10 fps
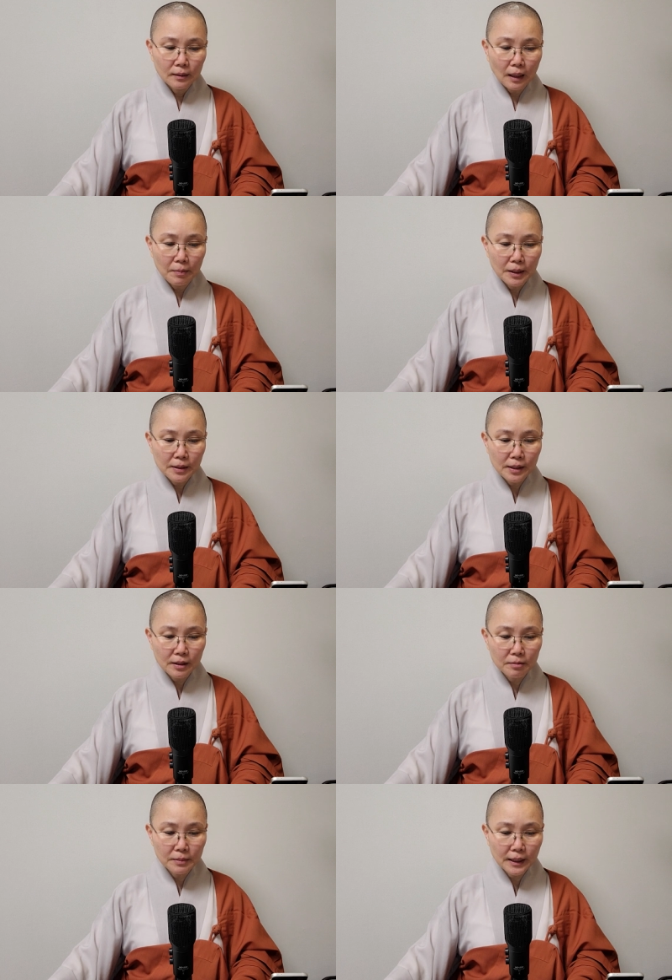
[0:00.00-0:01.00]
다만
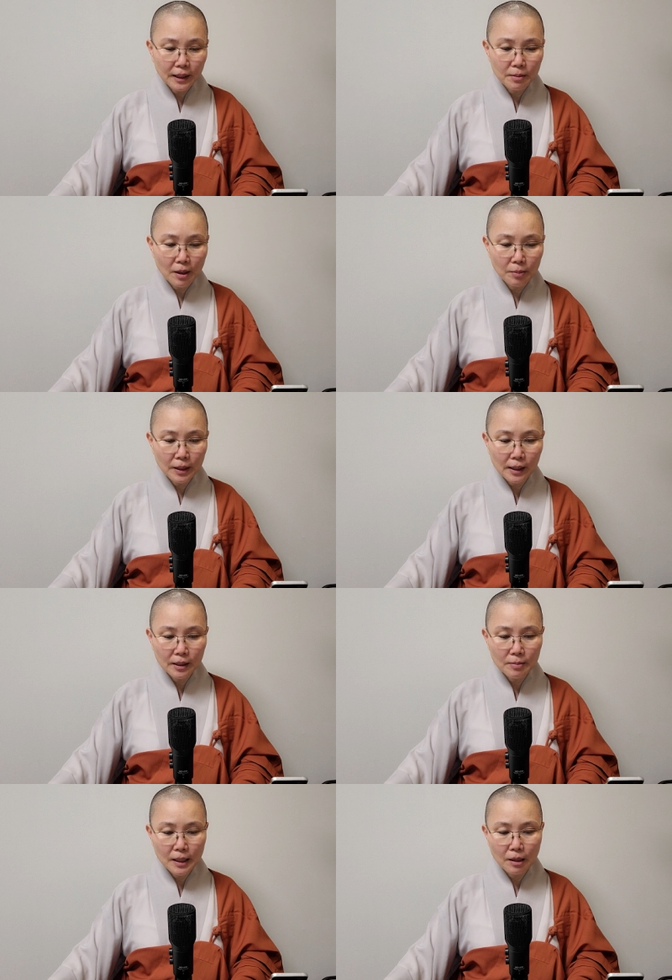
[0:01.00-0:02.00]
지금 자기 마음을
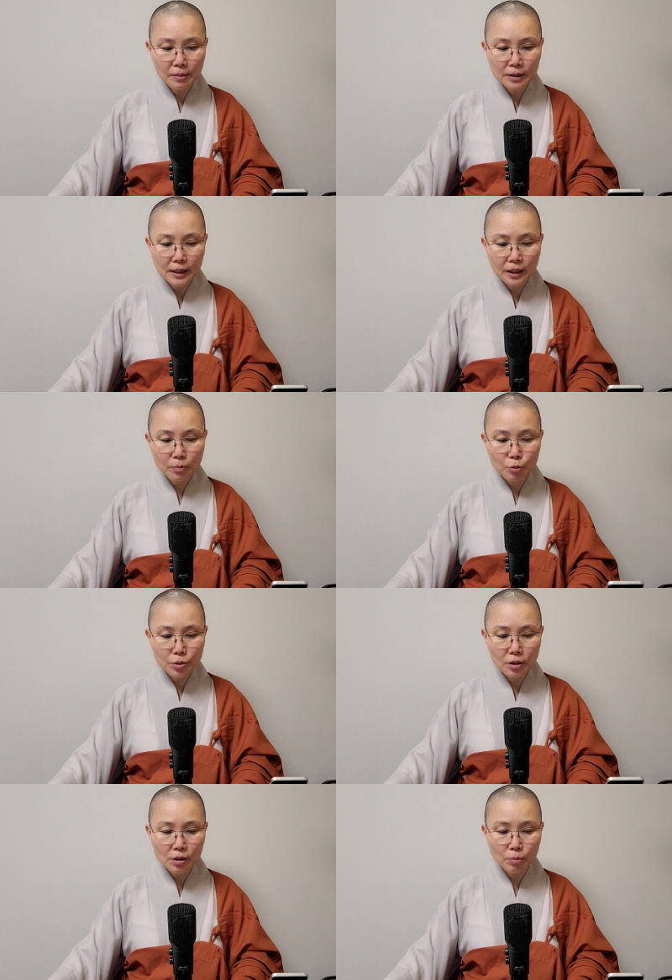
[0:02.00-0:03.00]
알기만 하면 자기
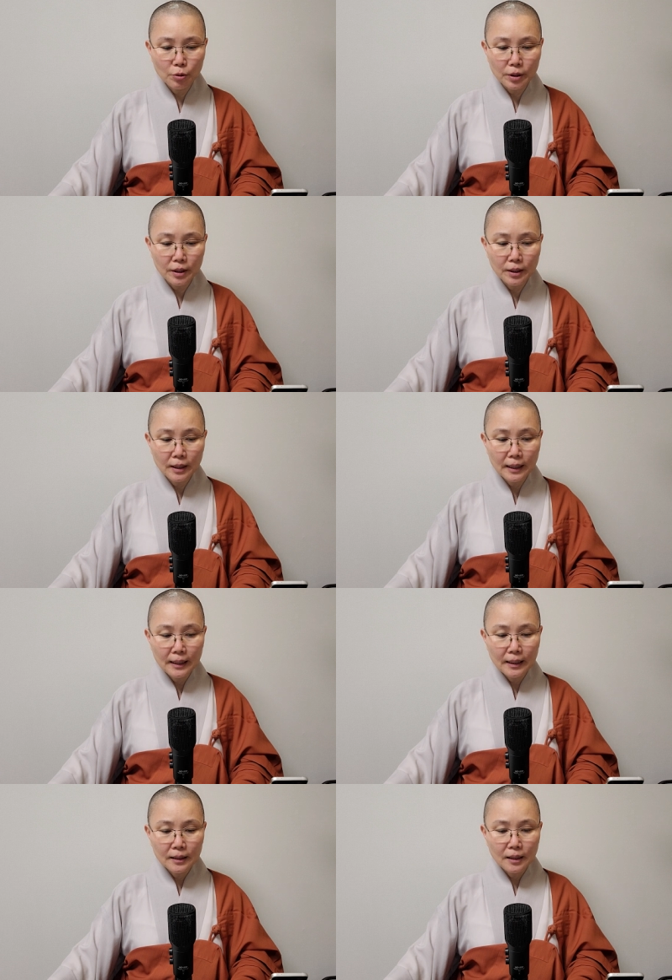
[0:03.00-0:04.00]
본성을 보니
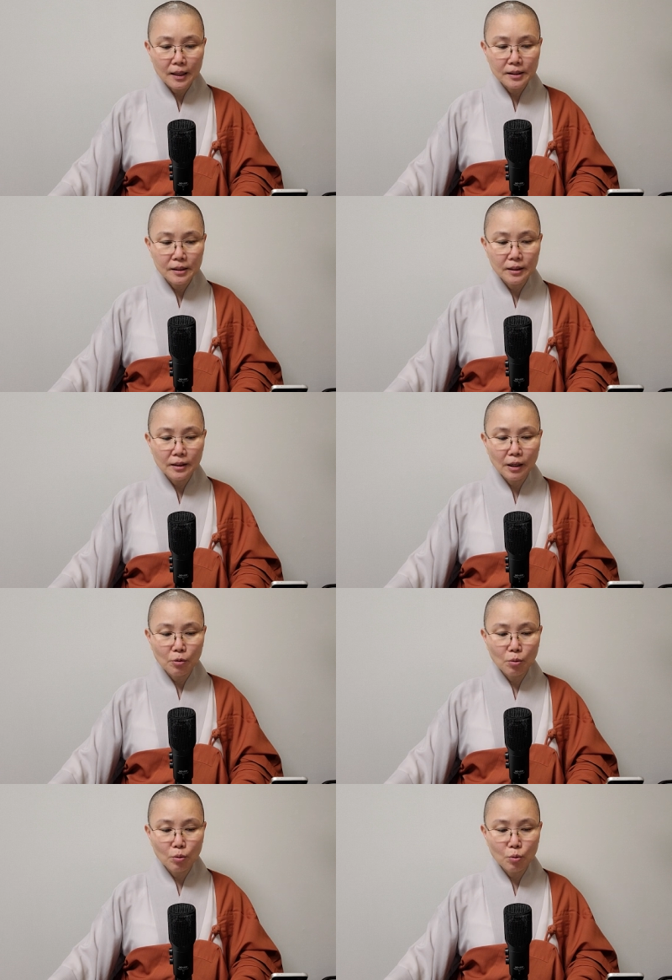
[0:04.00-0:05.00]
다시
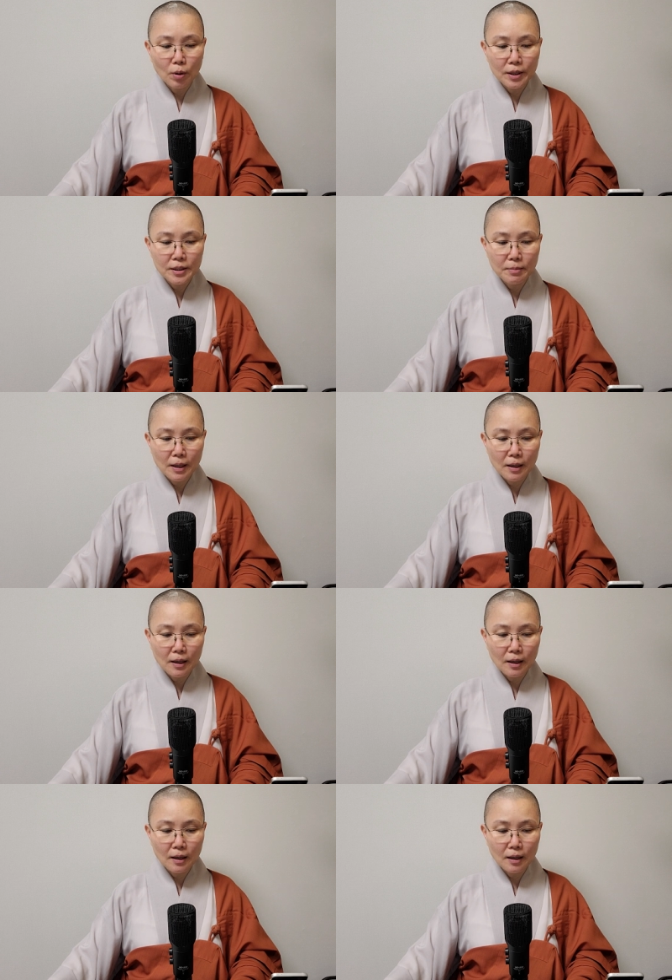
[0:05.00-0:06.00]
따로 구하지
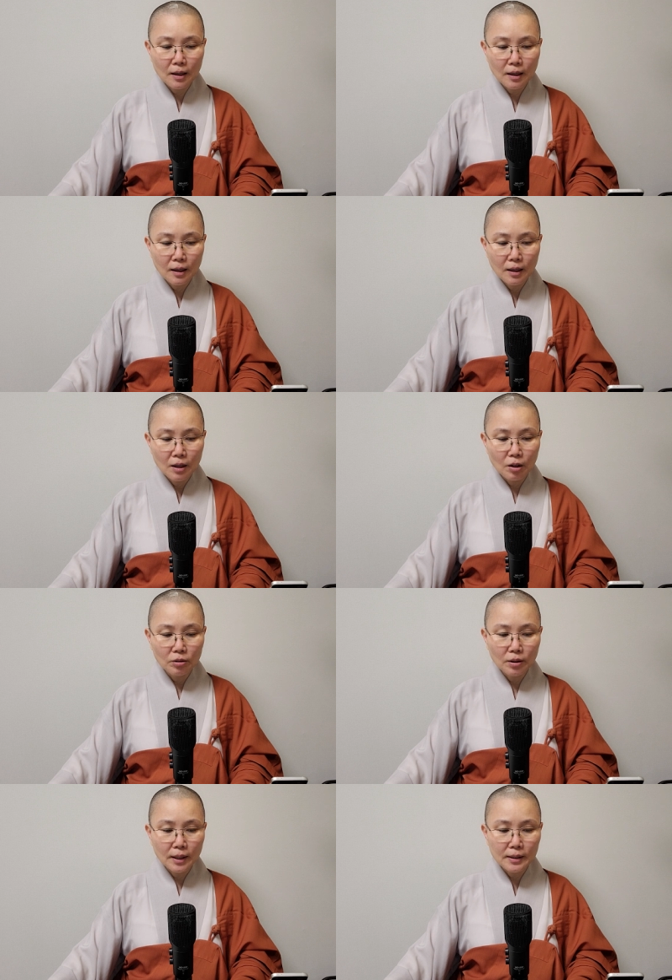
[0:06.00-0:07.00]
말라.
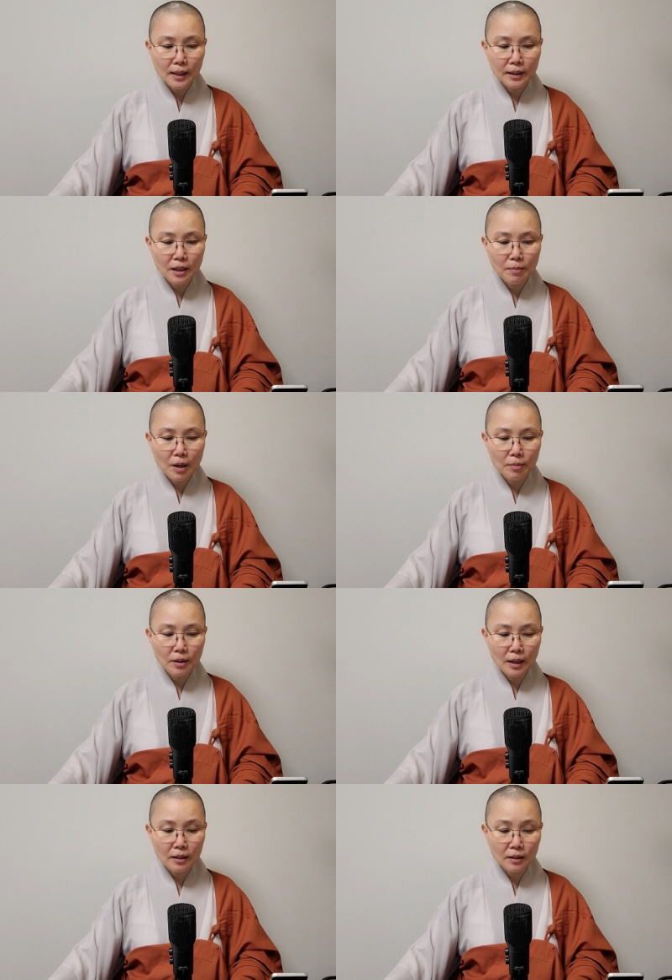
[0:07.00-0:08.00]
어떻게 자기의
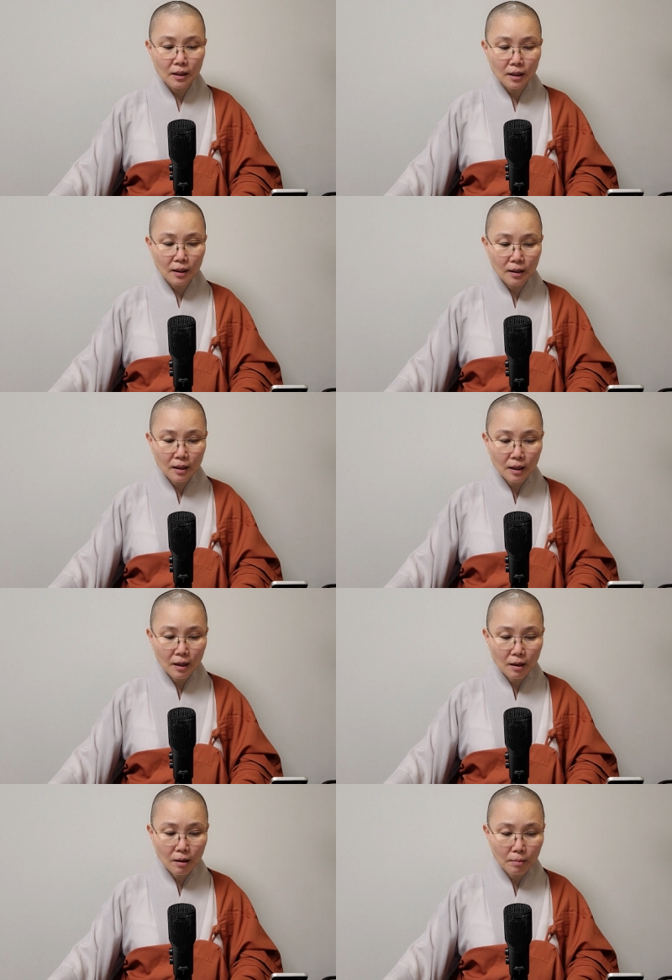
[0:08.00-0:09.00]
마음을 아는가?
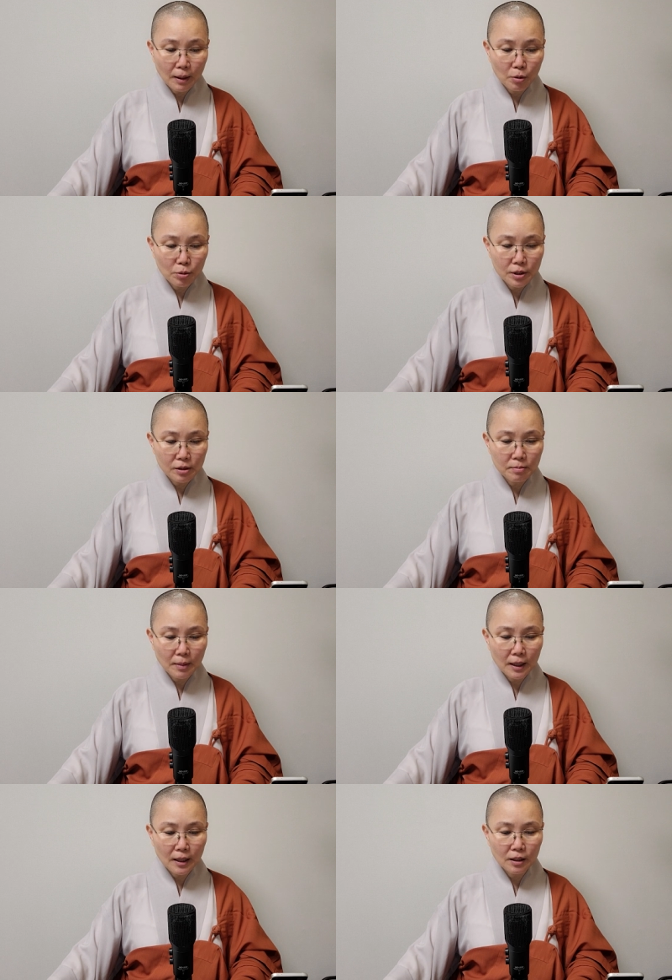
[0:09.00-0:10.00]
바로 지금
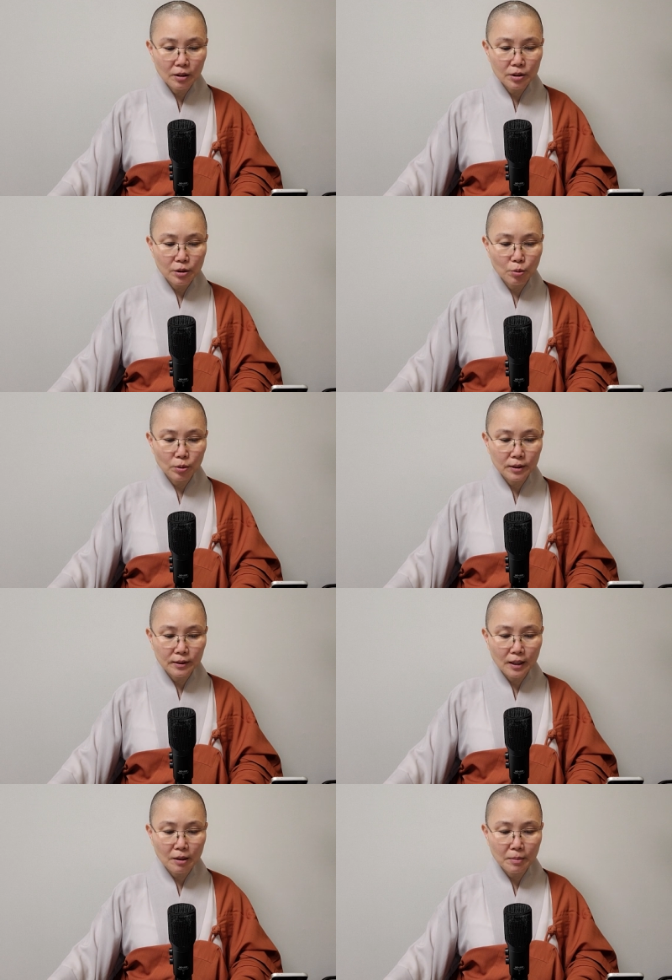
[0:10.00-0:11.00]
말하는 것이 곧
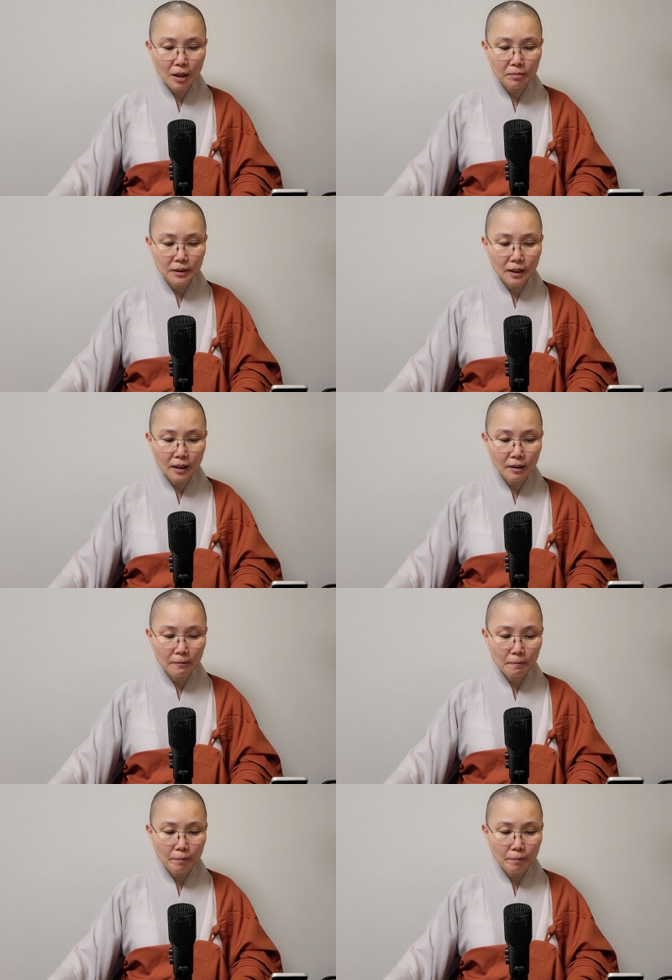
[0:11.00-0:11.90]
그대의 마음이다.